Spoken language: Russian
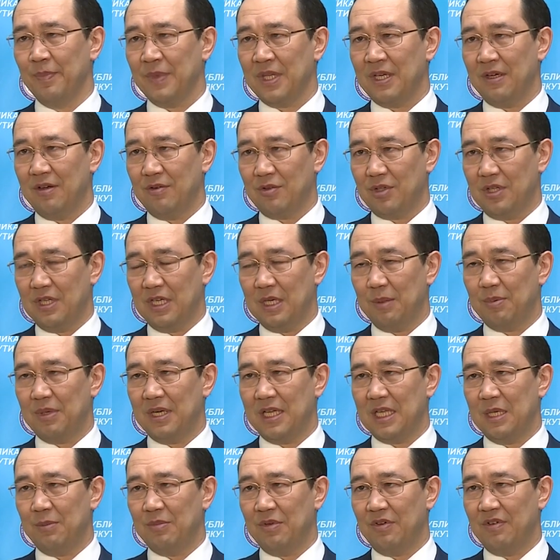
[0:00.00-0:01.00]
Вот
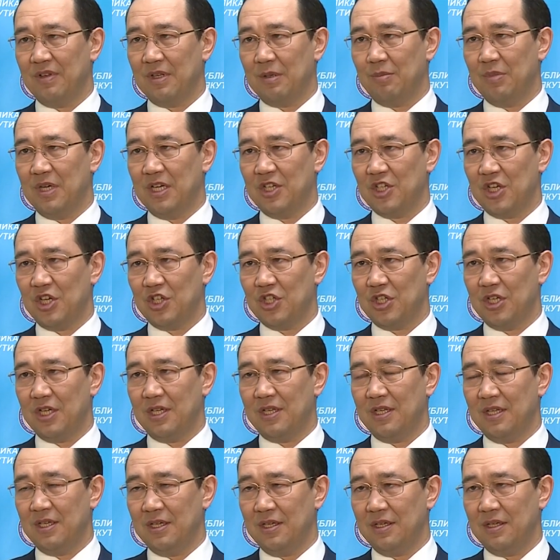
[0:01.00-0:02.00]
необходимо в
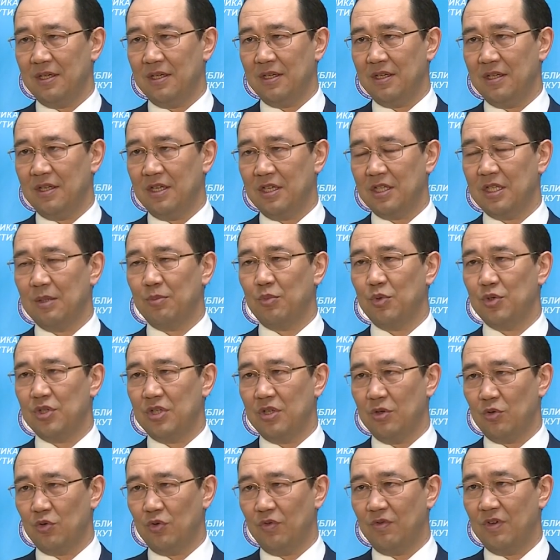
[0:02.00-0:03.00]
ближайшие дни не
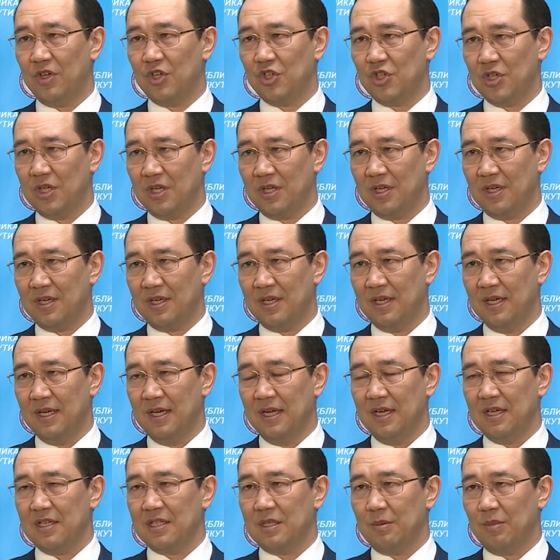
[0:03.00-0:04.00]
допустить увеличения
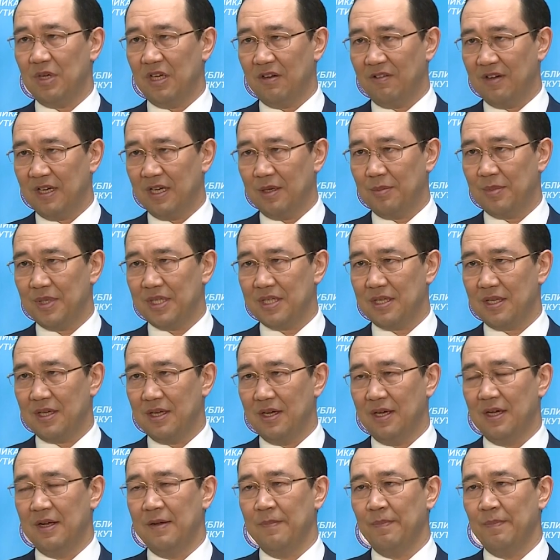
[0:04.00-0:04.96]
заболеваемости.